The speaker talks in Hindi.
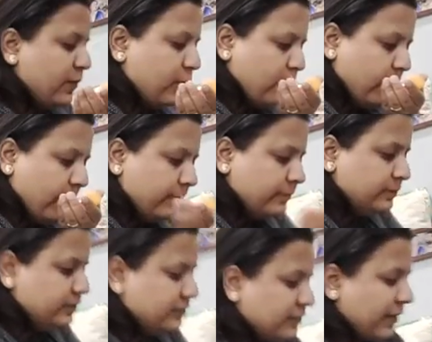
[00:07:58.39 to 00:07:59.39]
पता ही नहीं
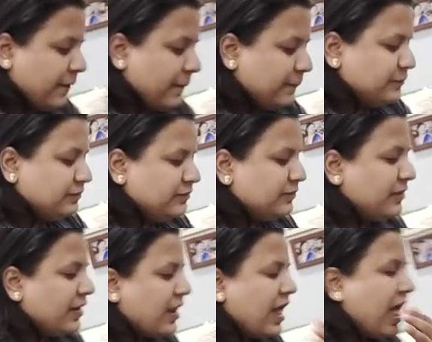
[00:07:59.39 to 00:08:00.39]
है बस करी जा रही
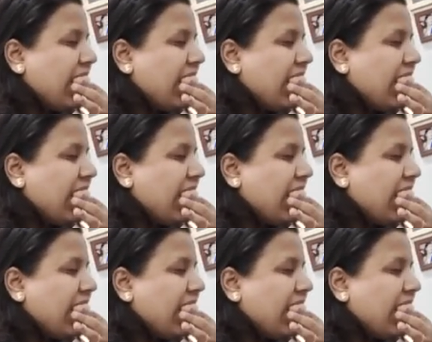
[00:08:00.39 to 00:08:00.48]
है